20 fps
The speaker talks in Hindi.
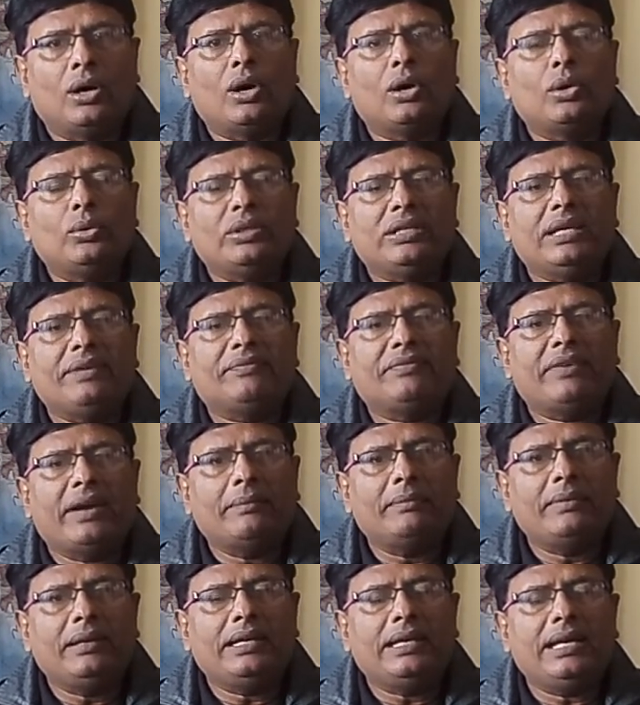और उनकी
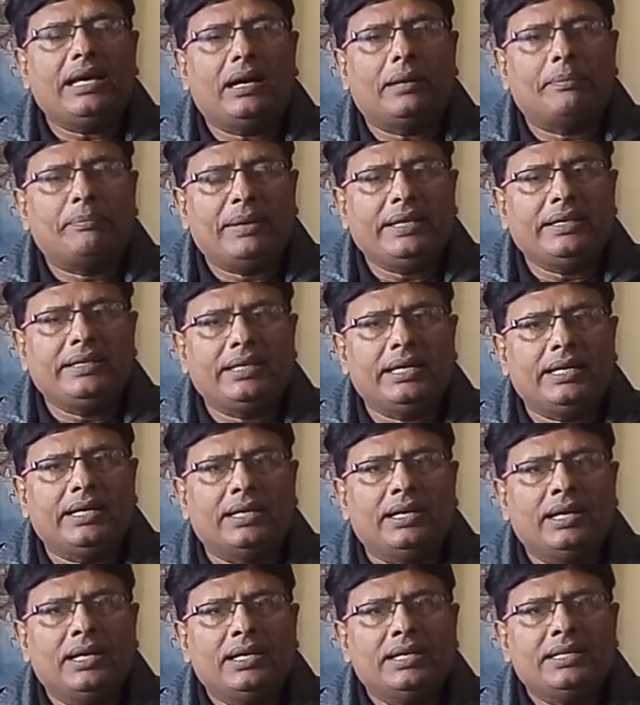फैमिली
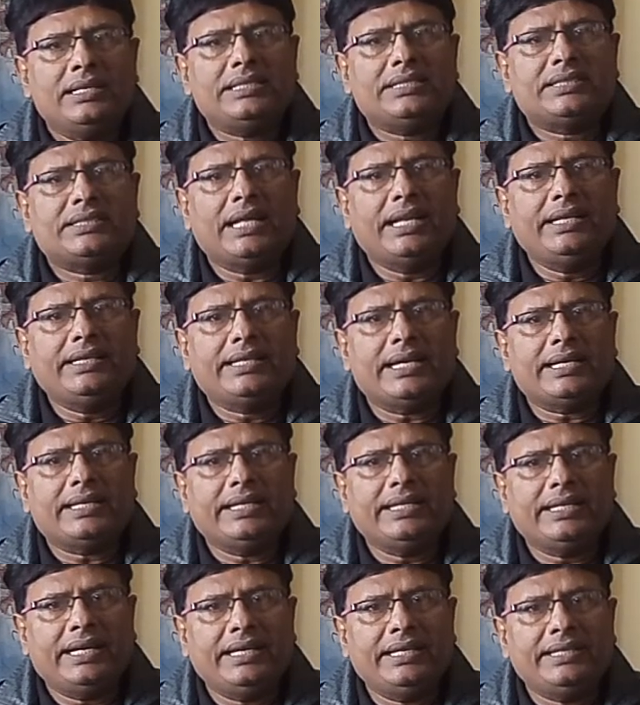अपब्रिंगिंग इस तरीके
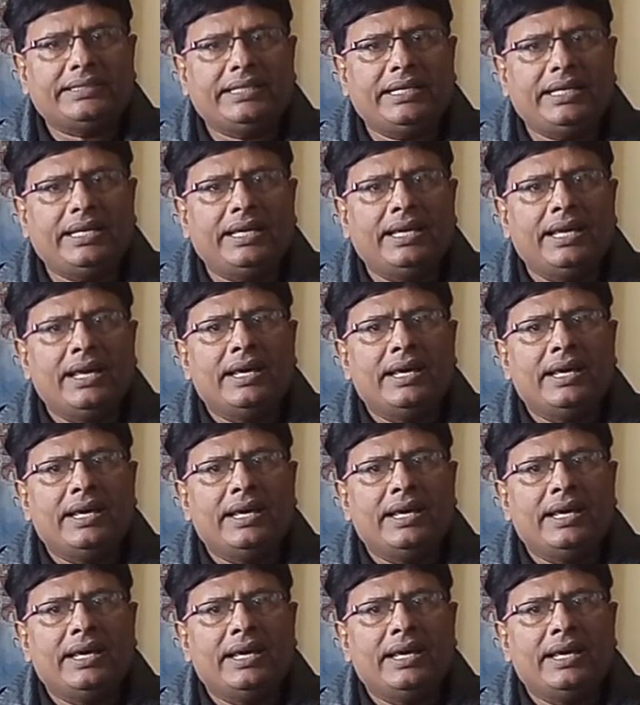की नहीं थी